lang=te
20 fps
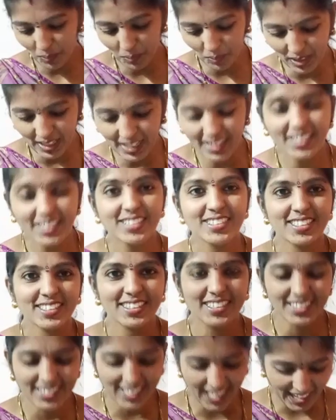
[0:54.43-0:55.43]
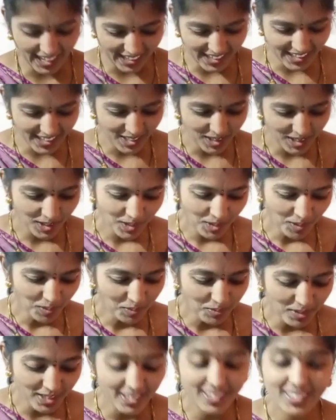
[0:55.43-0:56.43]
భలే నచ్చింది శారీ
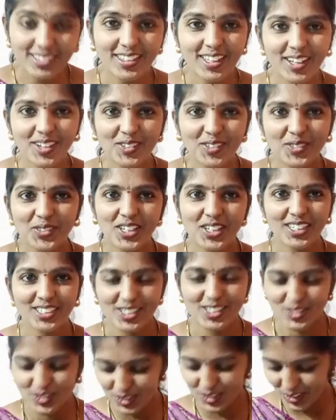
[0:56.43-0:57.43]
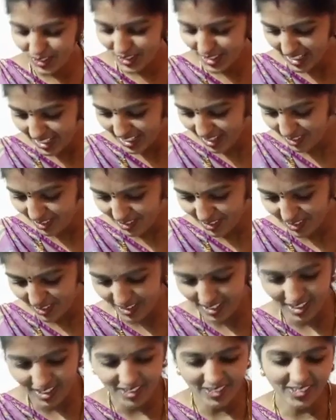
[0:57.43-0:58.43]
మీ అందరికి కూడా నచ్చుతుందని
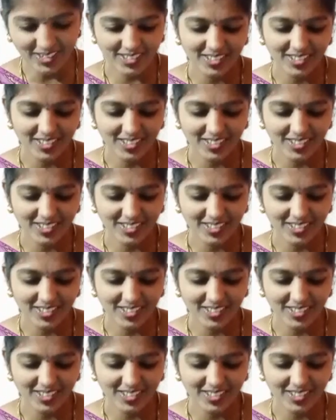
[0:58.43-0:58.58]
అనుకుంటున్నాను